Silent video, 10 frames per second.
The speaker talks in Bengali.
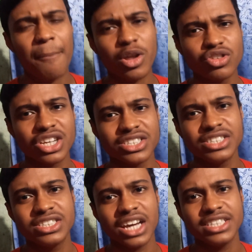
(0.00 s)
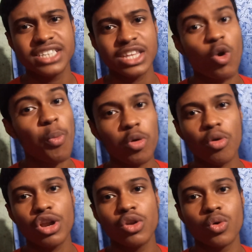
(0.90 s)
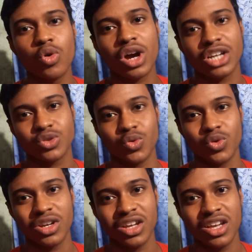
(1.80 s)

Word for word: আমরা তো জাস্টিস চাইছি যাতে ওপর মহলের লোকগুলো কাজ করুক